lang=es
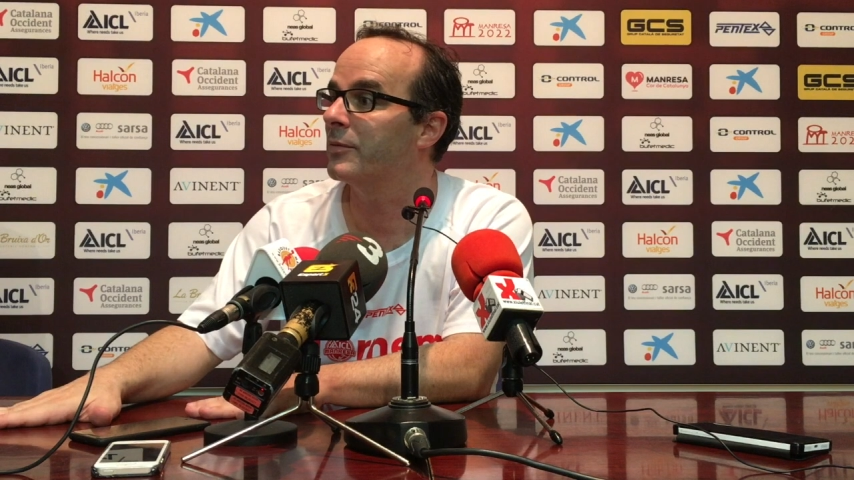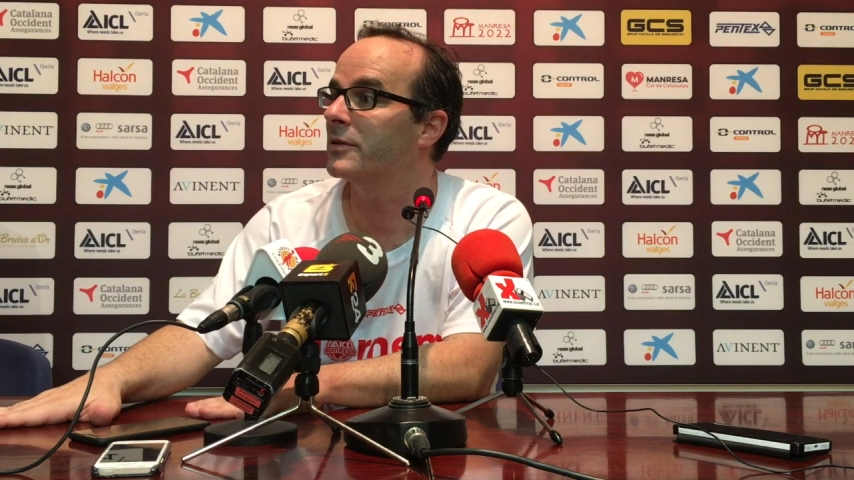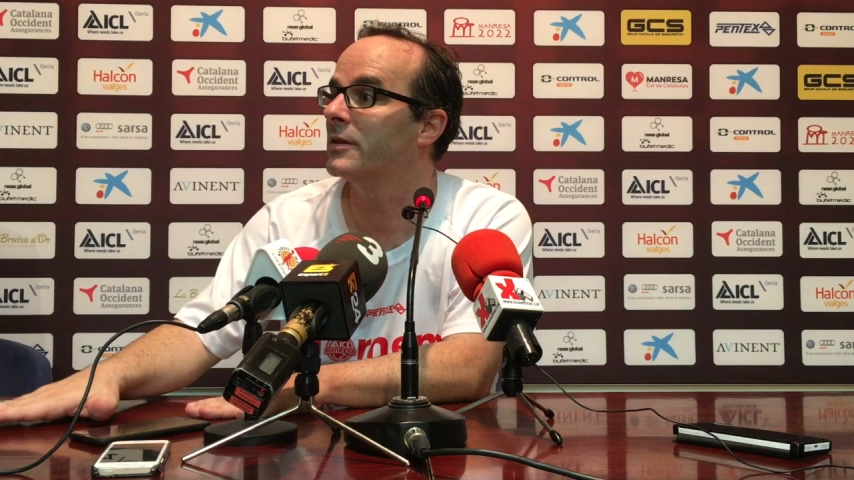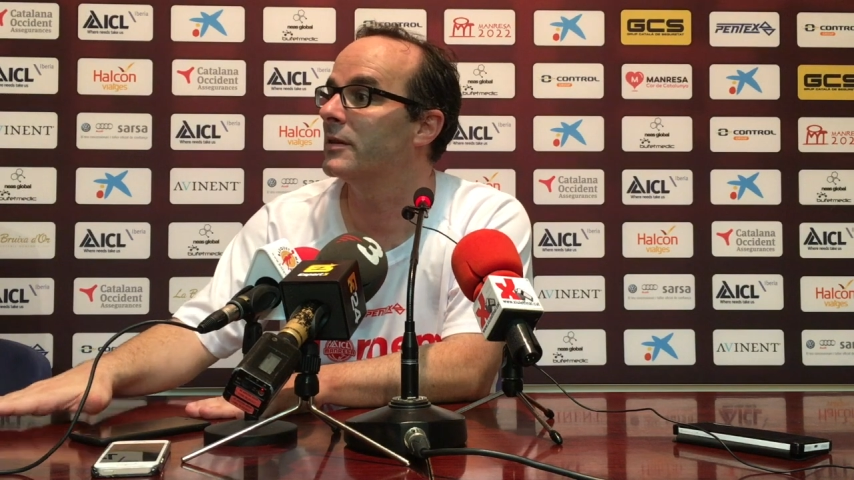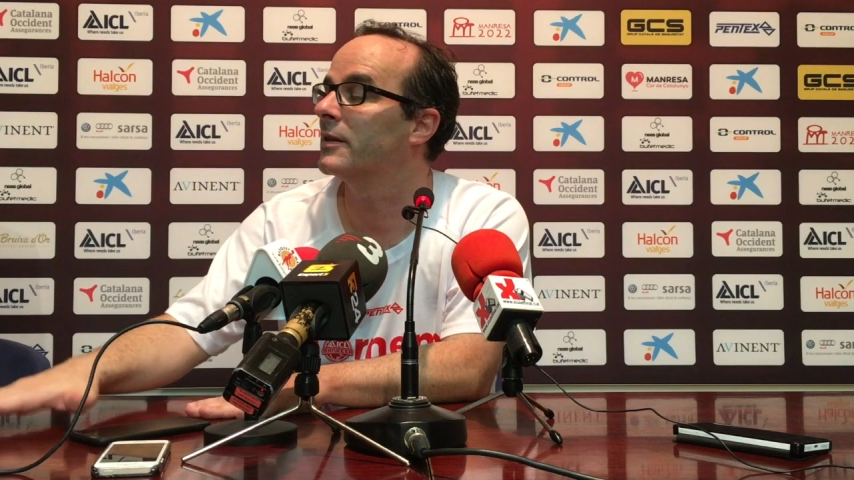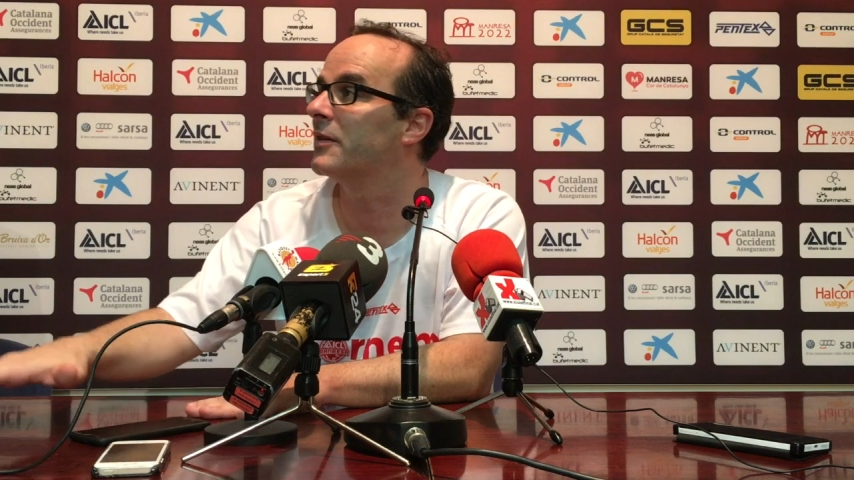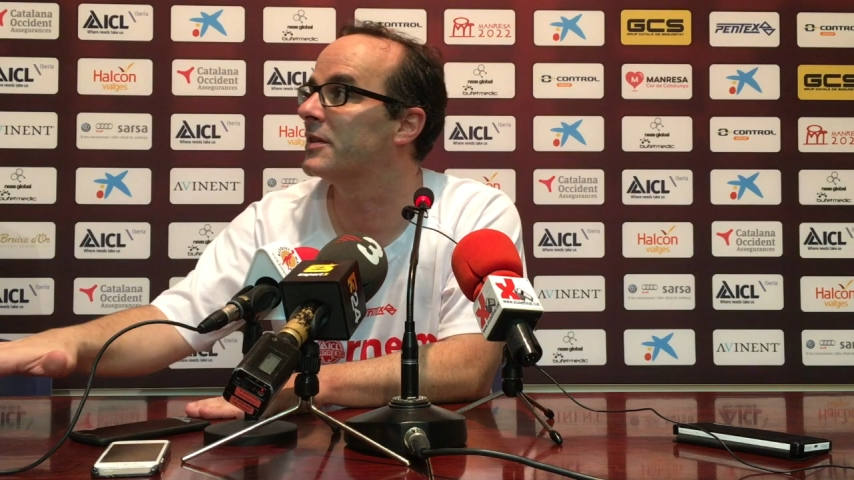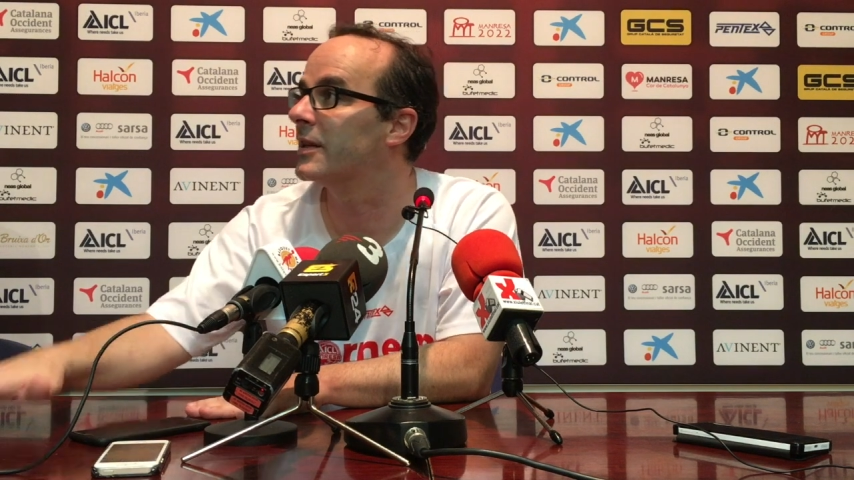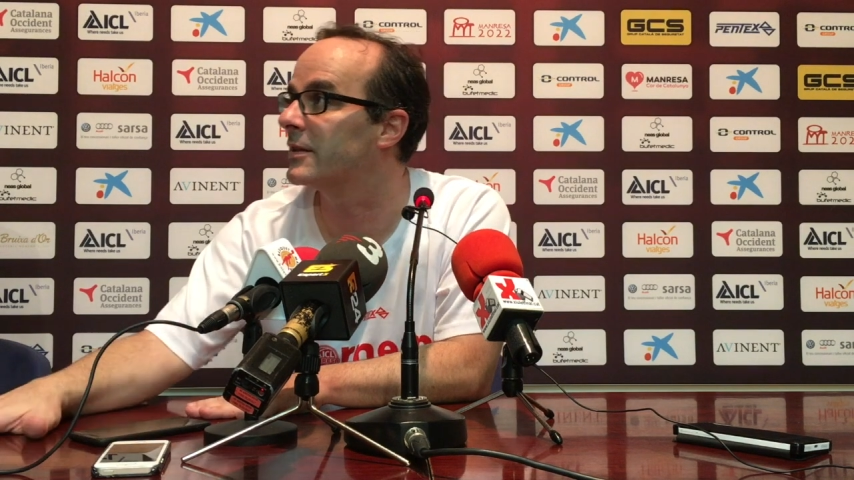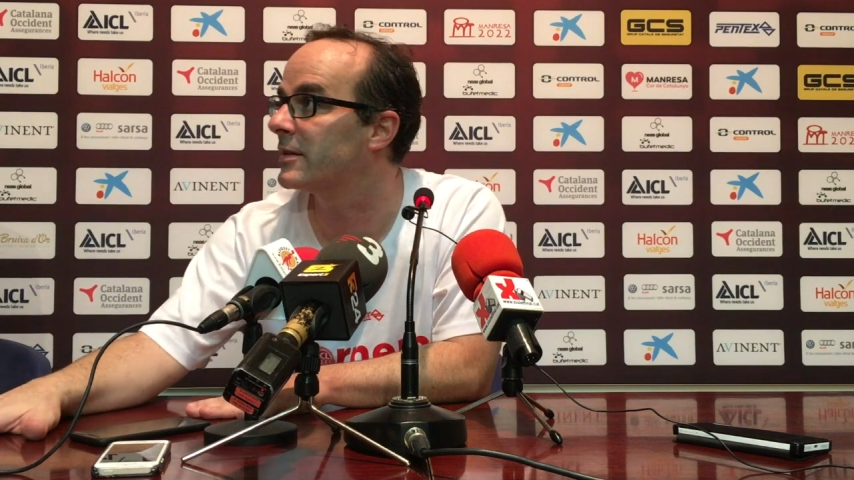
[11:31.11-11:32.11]
pues,
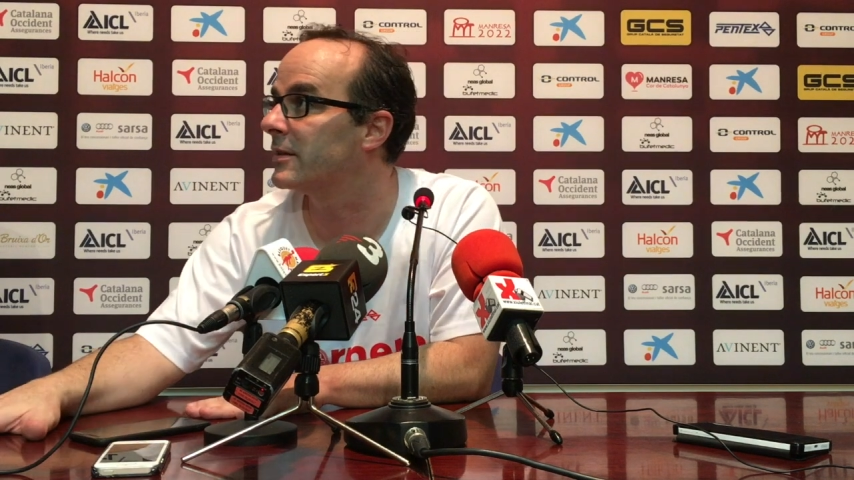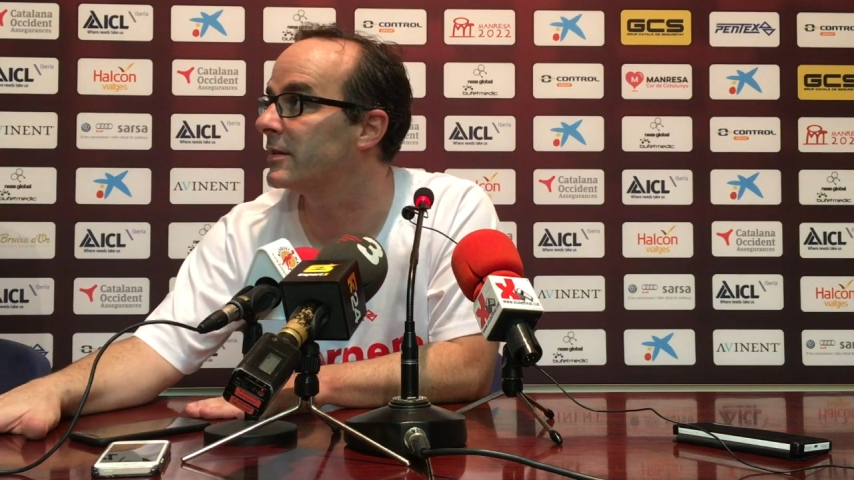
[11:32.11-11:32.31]
16,